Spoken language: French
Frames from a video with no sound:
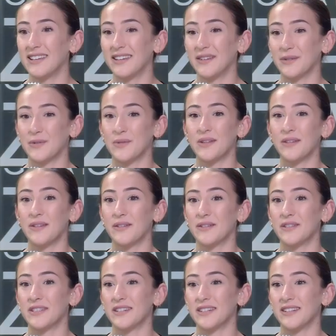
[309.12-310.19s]
ensuite,
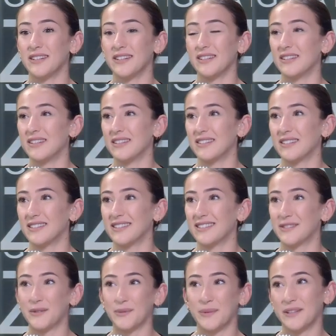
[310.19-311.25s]
j'ai. Ça fait le buzz.
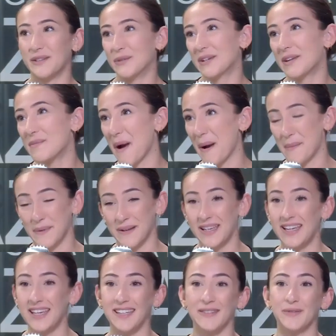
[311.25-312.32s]
Jovigno qui m'a
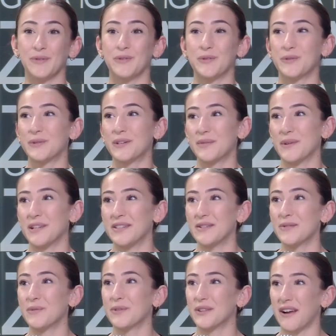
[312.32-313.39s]
appelé et donc du coup qui m'a
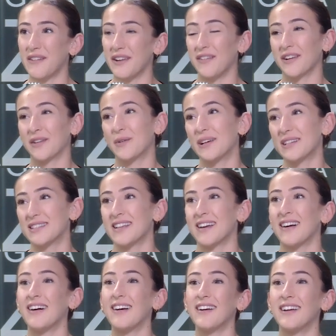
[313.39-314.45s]
dit on veut travailler avec toi, etc.
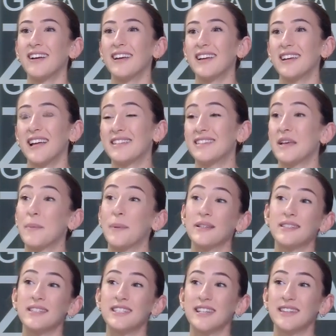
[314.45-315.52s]
Elle savait pas
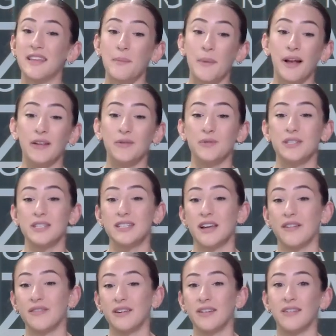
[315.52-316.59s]
si j'étais malade ou si
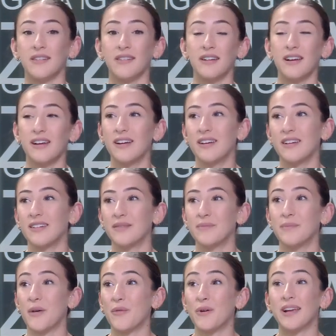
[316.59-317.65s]
j'avais
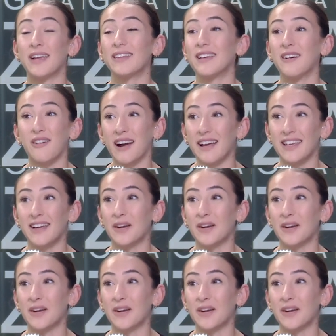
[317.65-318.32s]
ma voix qui était enraillée comme